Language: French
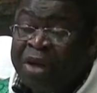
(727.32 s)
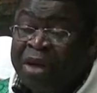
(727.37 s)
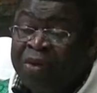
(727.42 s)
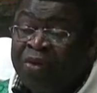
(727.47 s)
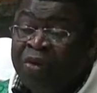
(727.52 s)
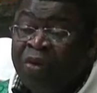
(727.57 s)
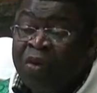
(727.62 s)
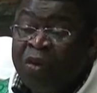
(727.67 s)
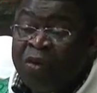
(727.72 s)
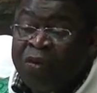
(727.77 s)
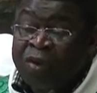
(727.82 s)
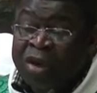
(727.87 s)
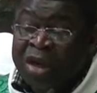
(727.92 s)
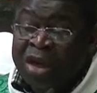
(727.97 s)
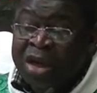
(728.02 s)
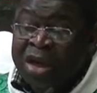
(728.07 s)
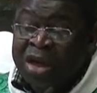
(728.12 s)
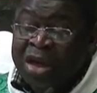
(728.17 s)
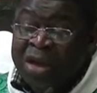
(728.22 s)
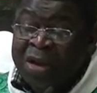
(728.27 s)
et nous
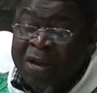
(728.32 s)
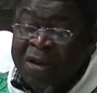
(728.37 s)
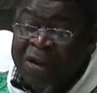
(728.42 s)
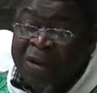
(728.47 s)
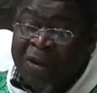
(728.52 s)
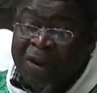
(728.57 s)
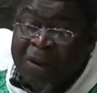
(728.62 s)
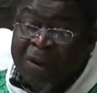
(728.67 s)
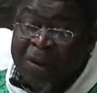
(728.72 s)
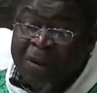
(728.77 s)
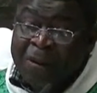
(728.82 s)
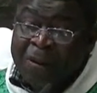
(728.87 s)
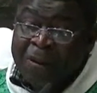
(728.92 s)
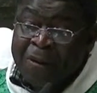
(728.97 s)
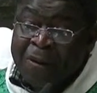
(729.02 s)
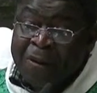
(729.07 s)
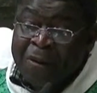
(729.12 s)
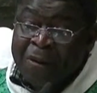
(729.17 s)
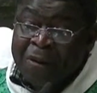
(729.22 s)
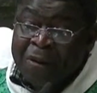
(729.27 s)
convaincre
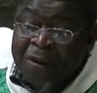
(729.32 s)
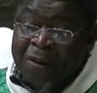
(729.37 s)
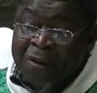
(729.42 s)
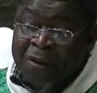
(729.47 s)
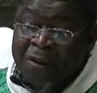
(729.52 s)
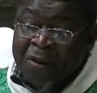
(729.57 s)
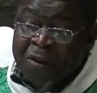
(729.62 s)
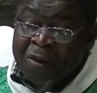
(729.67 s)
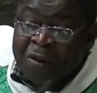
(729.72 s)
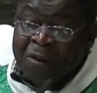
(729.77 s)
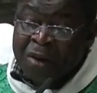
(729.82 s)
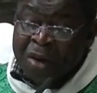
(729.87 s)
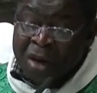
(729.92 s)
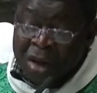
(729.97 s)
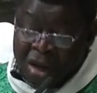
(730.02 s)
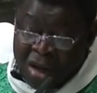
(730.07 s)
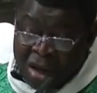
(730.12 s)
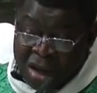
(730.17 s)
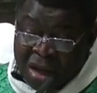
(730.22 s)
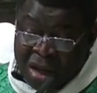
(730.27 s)
que
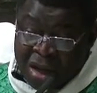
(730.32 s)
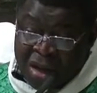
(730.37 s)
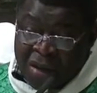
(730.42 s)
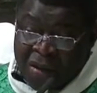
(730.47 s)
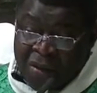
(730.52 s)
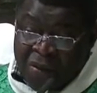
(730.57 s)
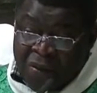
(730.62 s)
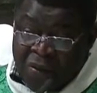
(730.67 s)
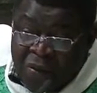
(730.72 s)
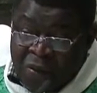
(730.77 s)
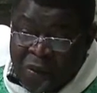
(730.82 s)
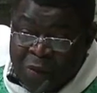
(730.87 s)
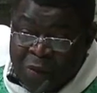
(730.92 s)
là où le